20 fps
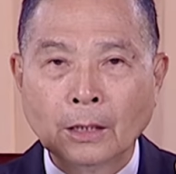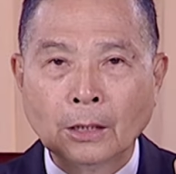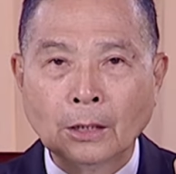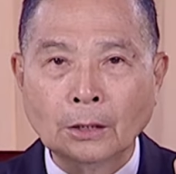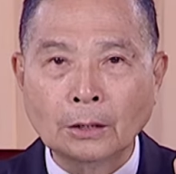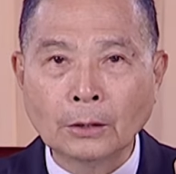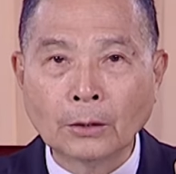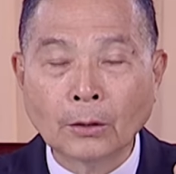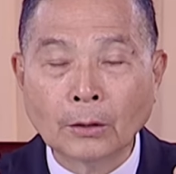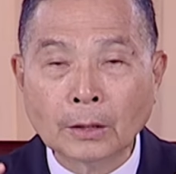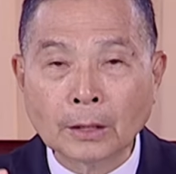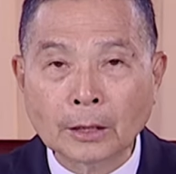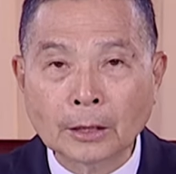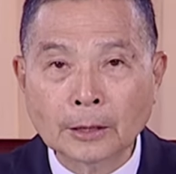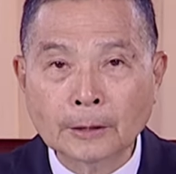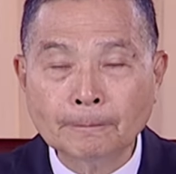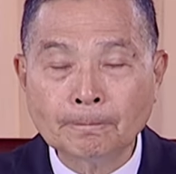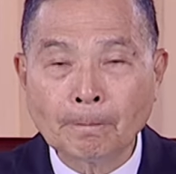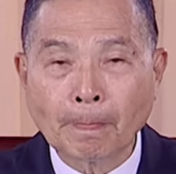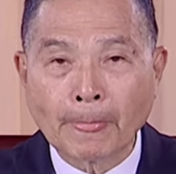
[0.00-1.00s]
有一
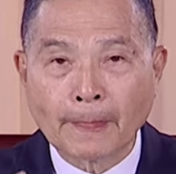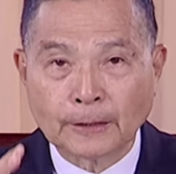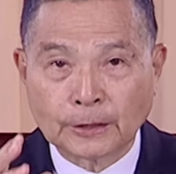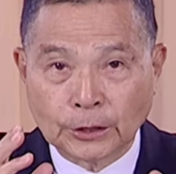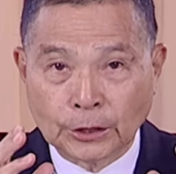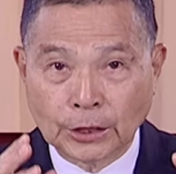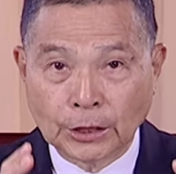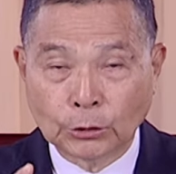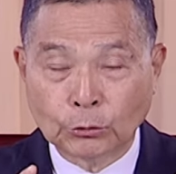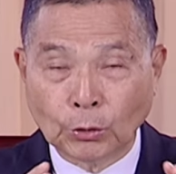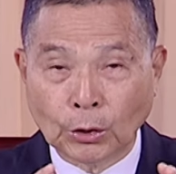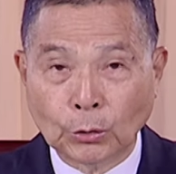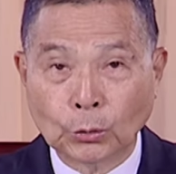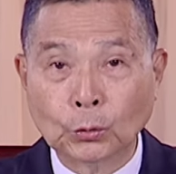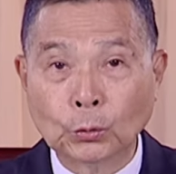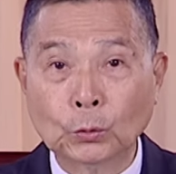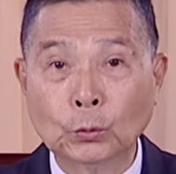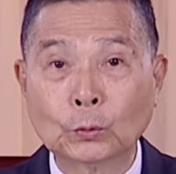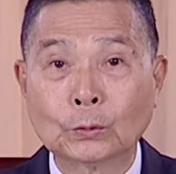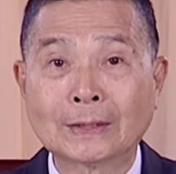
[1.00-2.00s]
个一对
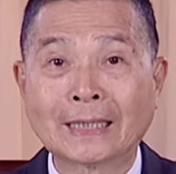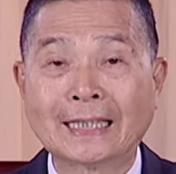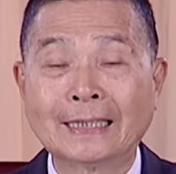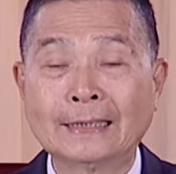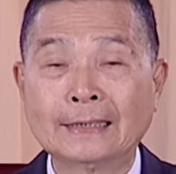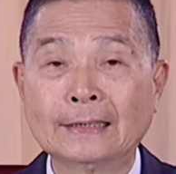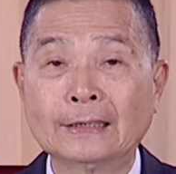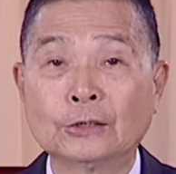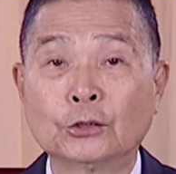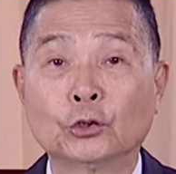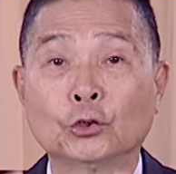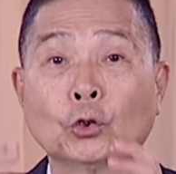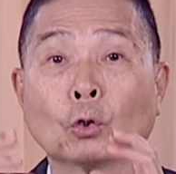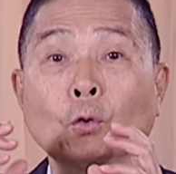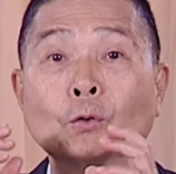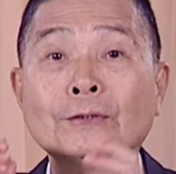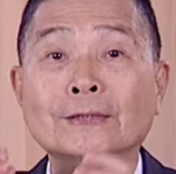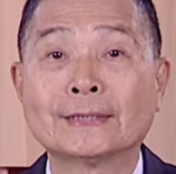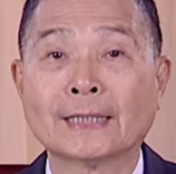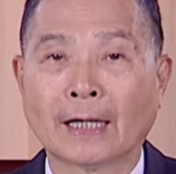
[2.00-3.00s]
夫妇带了一个
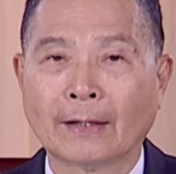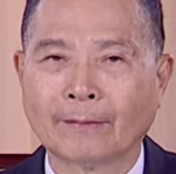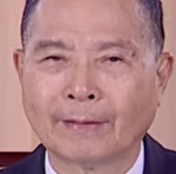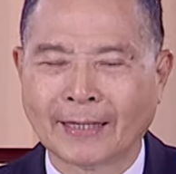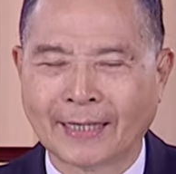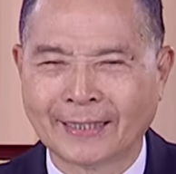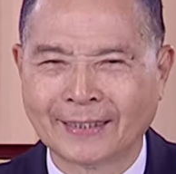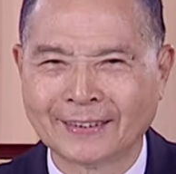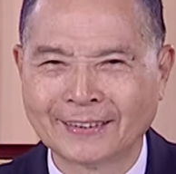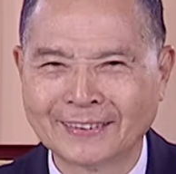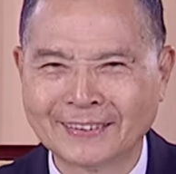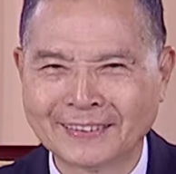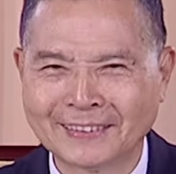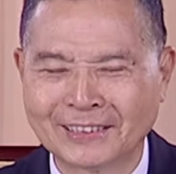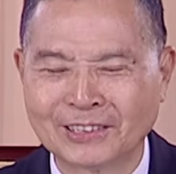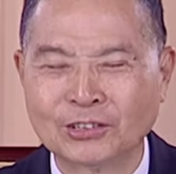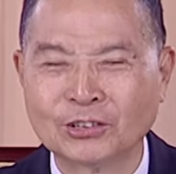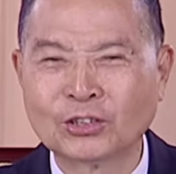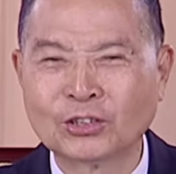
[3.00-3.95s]
熊小孩，其实